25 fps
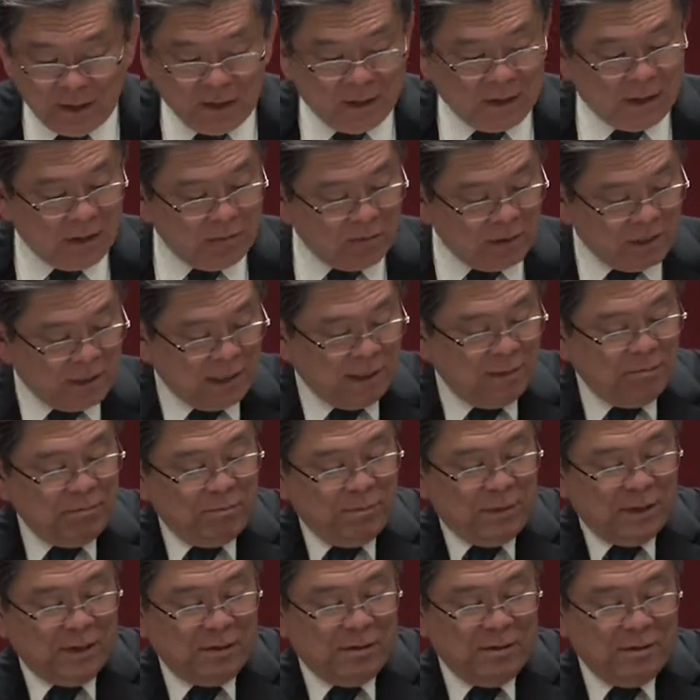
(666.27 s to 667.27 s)
啊，我看
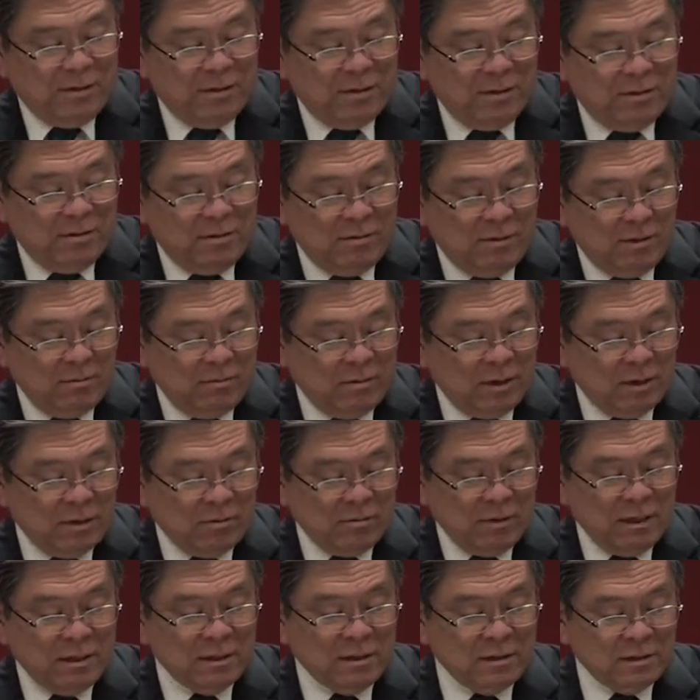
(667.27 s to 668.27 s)
表啊，哇，
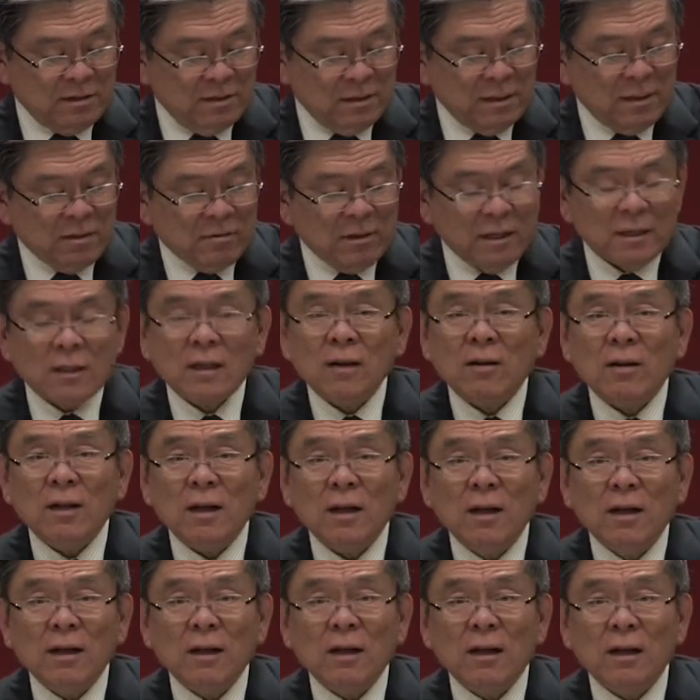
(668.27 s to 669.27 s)
快时间快到了
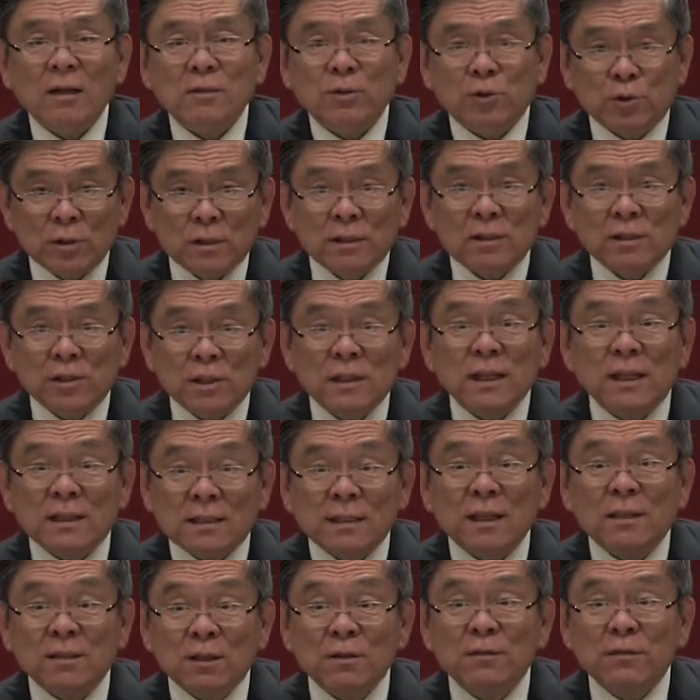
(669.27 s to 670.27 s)
啊，十十点
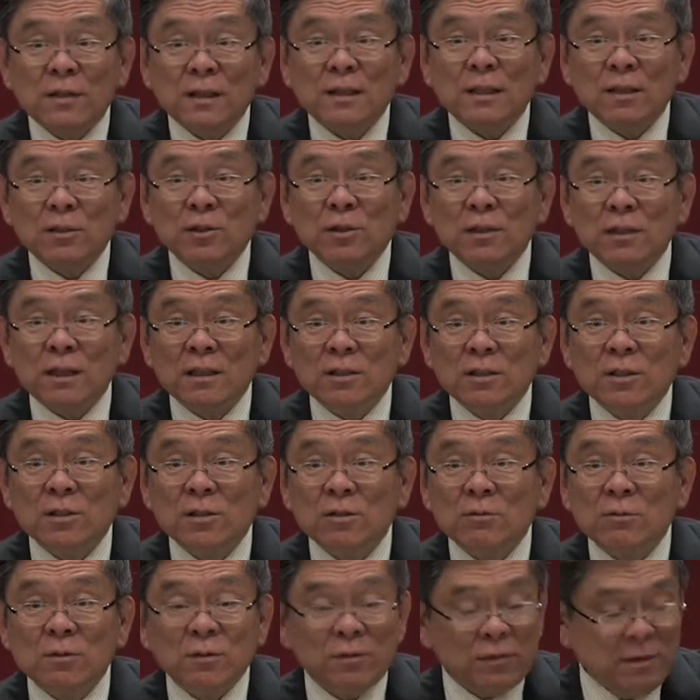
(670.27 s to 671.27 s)
三十分到十点四十
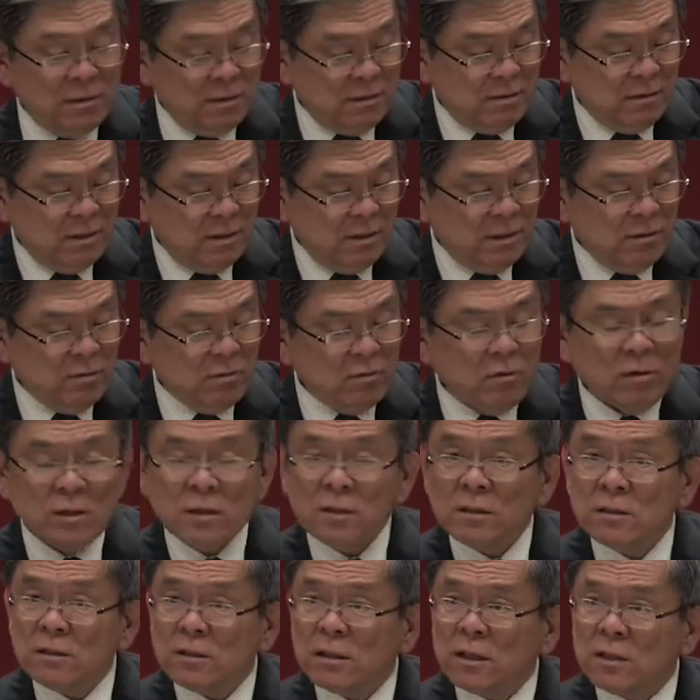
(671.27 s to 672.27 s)
五分，已经过了
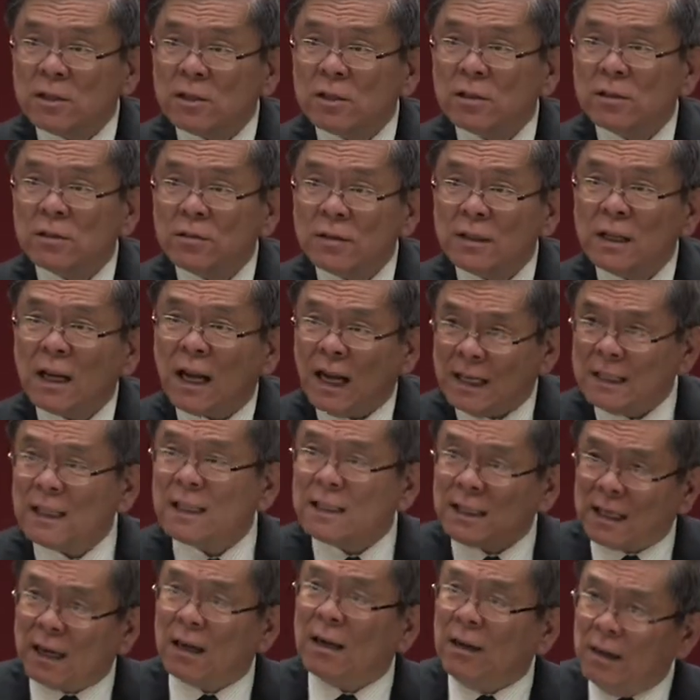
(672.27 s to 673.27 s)
十点四十分，他还在
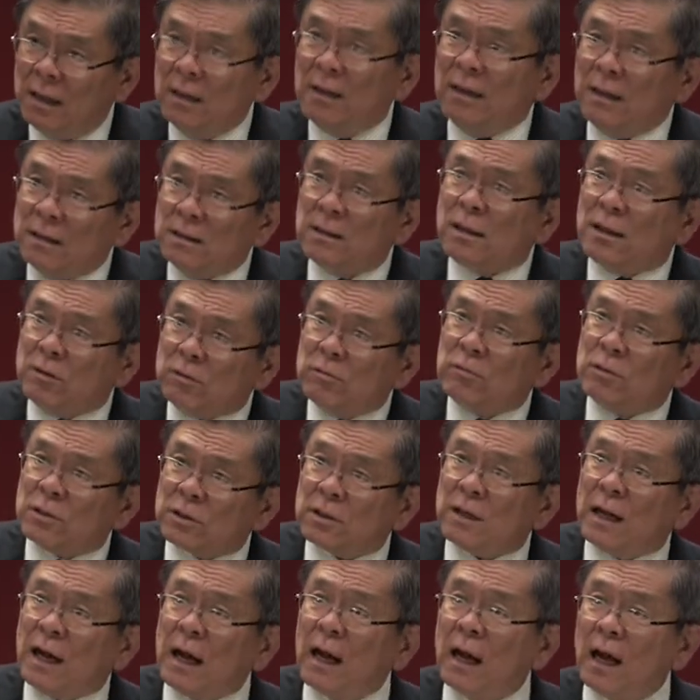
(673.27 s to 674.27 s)
讲这个故
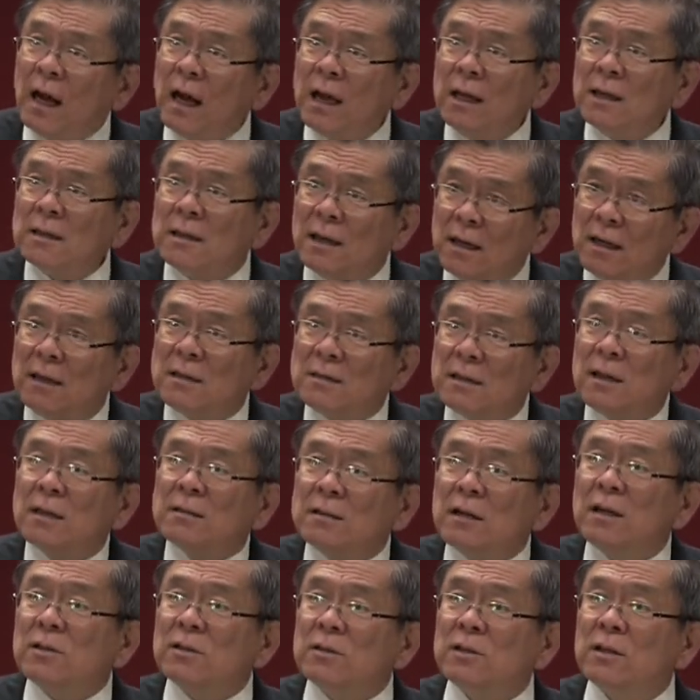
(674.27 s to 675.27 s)
事哎。讲讲
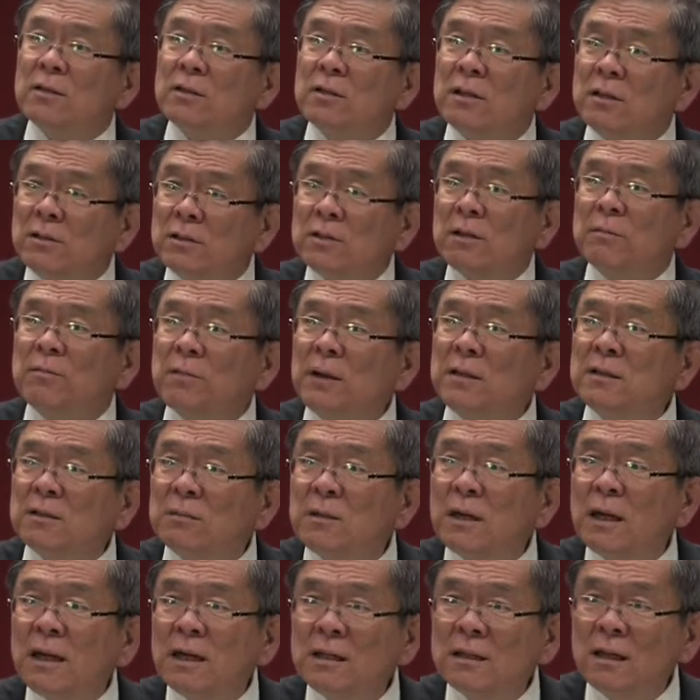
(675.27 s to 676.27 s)
讲神的审判怎
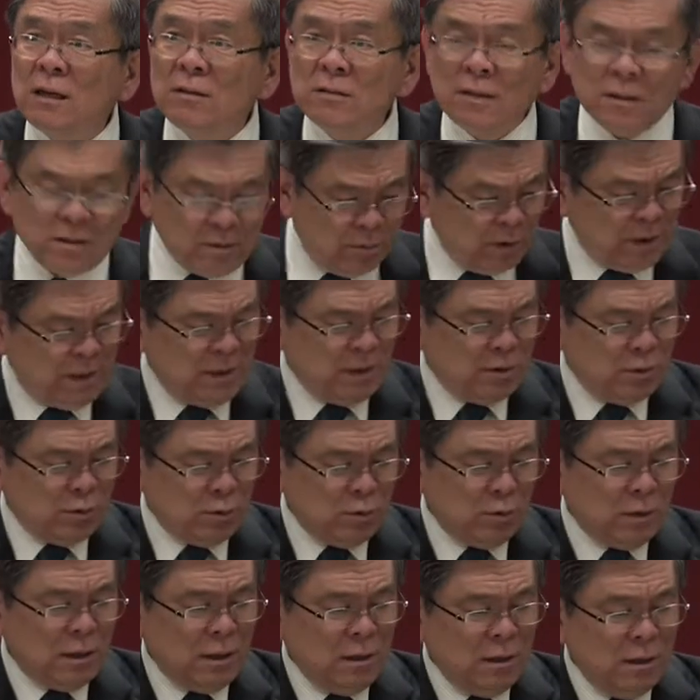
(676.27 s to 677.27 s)
么来到？你怎么结
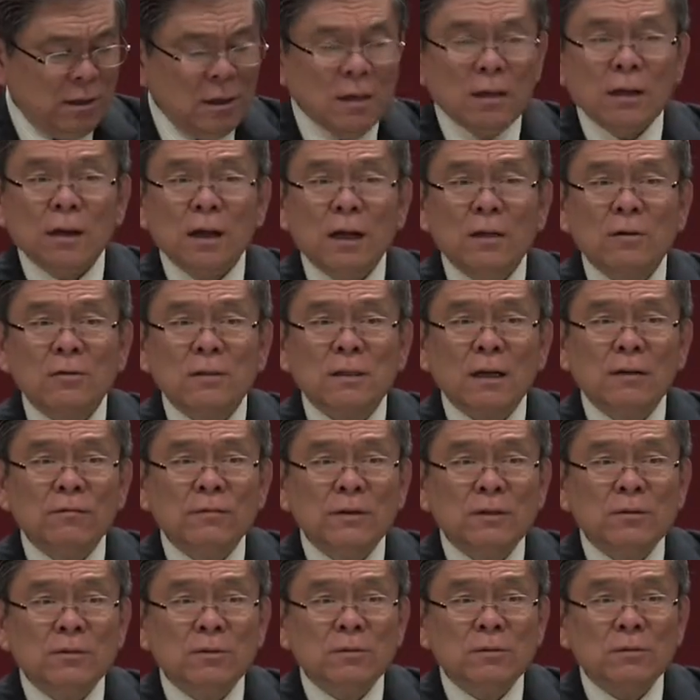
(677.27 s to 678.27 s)
束啊？还有三
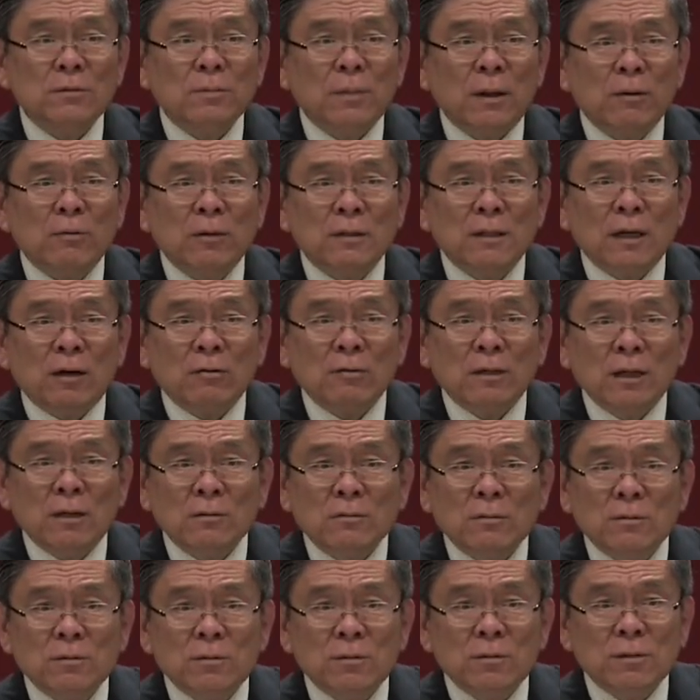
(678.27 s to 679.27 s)
分钟，包括祷告，
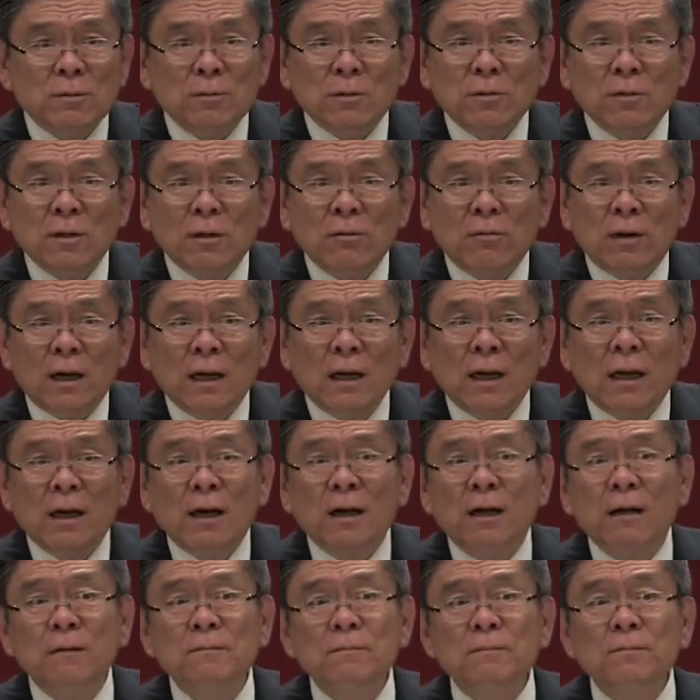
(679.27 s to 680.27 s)
就什么都要完了
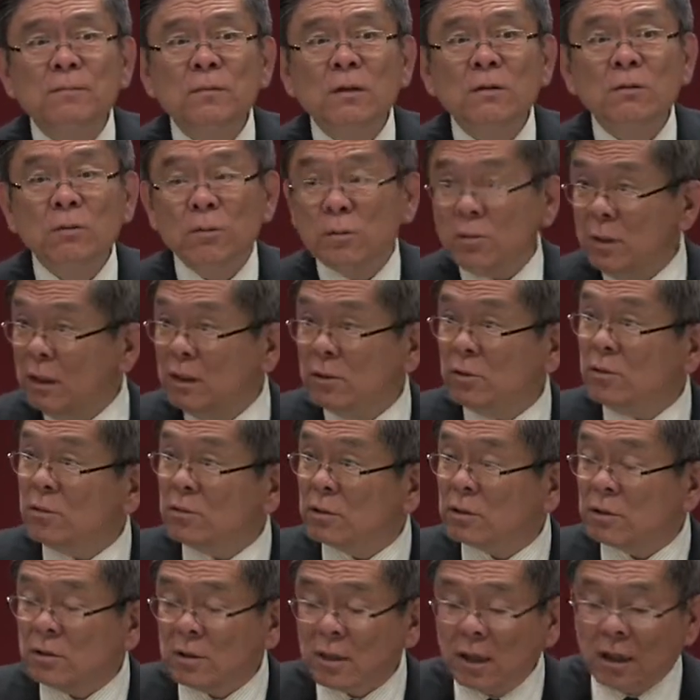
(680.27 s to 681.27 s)
啊！我们我很守
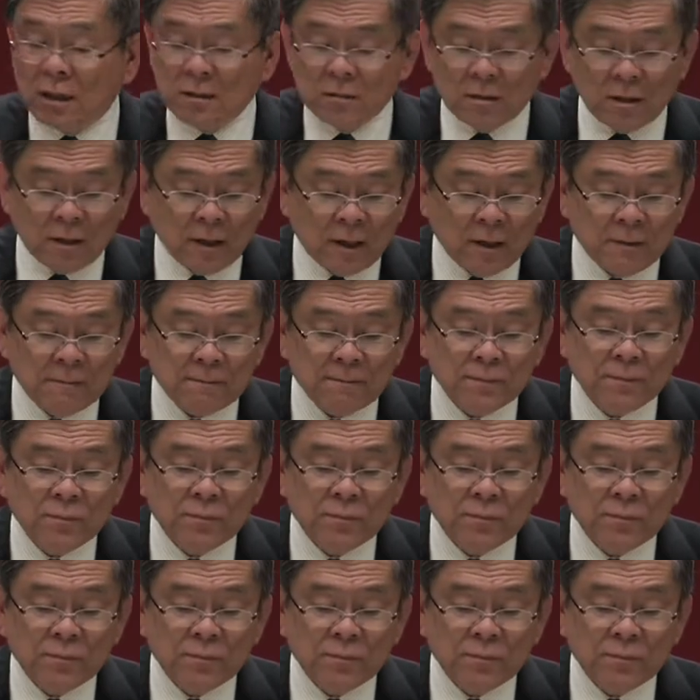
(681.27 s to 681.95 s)
时的啊。